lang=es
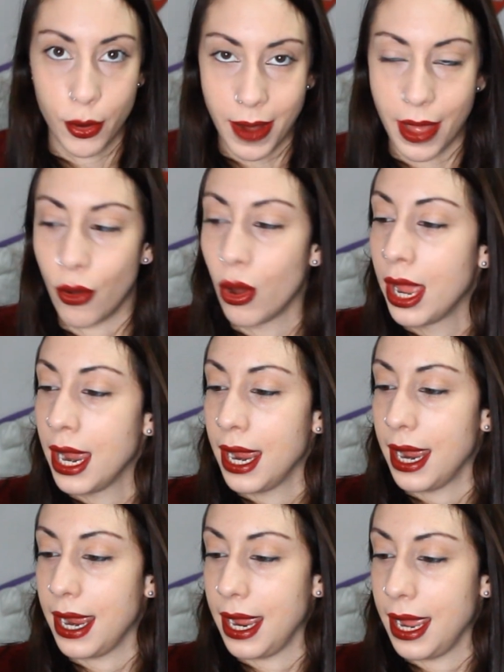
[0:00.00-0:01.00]
probado,
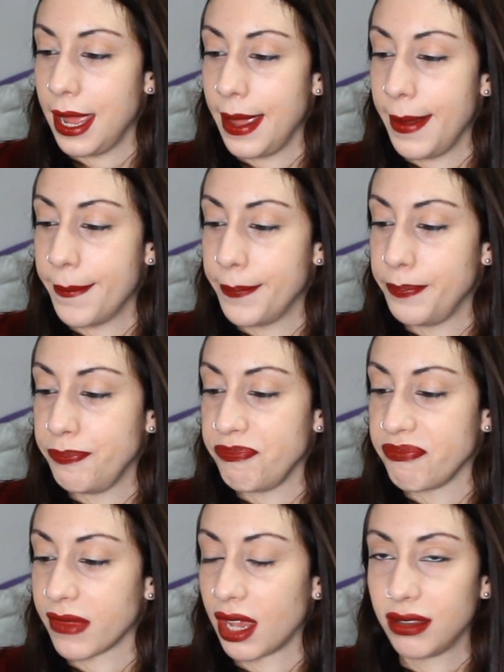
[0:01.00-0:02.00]

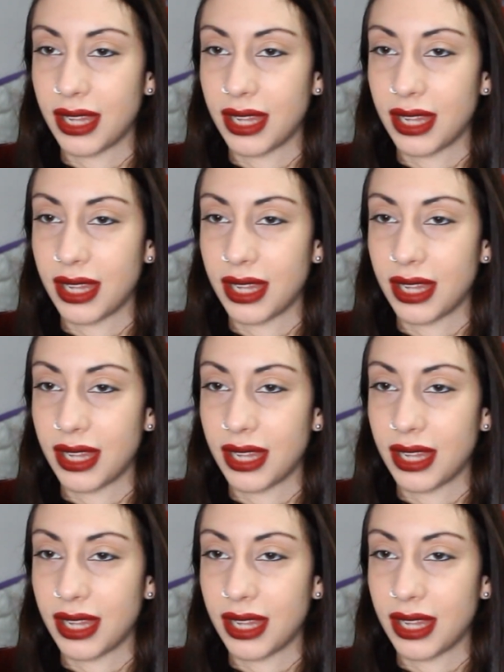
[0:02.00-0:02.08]
em,